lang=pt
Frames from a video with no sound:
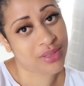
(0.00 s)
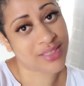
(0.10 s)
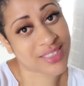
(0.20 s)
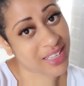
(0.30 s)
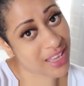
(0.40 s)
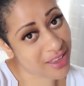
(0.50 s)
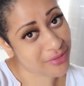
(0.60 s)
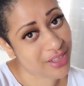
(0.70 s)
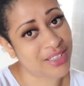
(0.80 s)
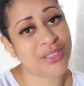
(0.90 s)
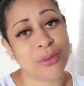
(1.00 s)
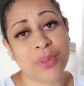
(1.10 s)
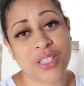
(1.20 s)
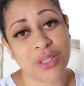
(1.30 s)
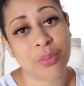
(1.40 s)
Se inscreva, estou
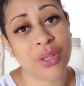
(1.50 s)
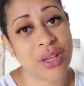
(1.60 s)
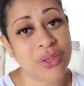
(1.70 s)
pedindo porque eu